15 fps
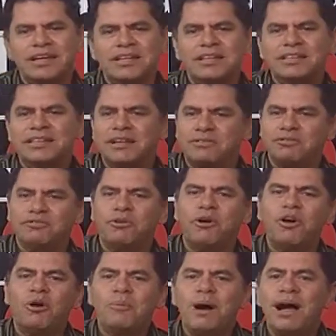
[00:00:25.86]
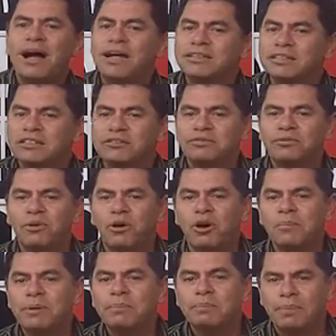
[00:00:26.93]
deforma a
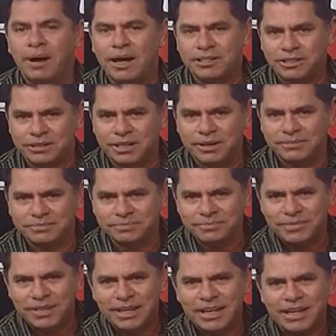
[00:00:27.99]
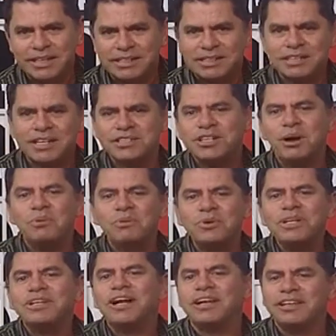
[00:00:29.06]
disforme pasta seja a
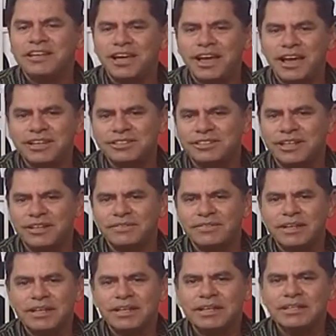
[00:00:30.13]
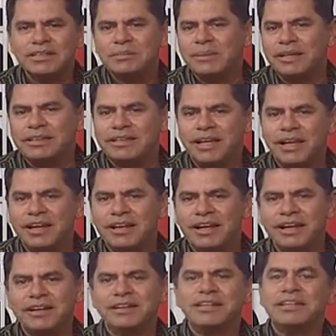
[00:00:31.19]
única que resta de
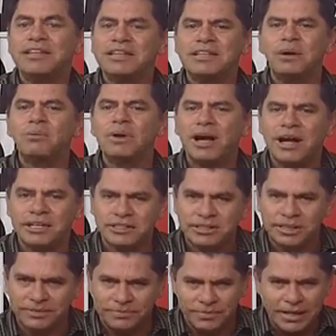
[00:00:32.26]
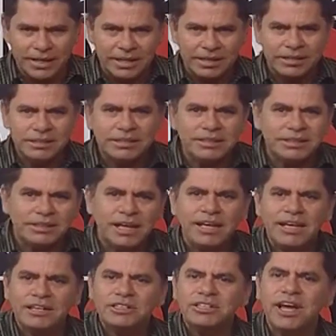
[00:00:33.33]
matéria que não gasta.
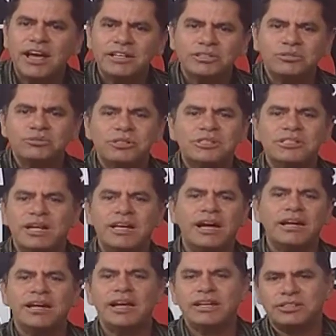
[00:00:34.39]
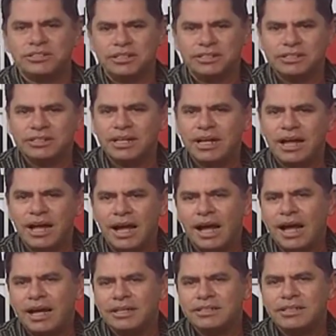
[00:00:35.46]
Tenha gestos sem arestas,
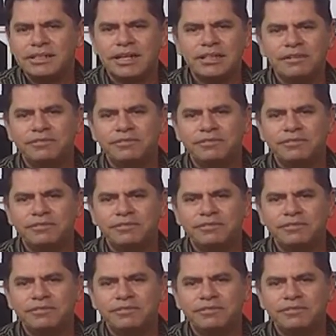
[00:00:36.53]
arte na,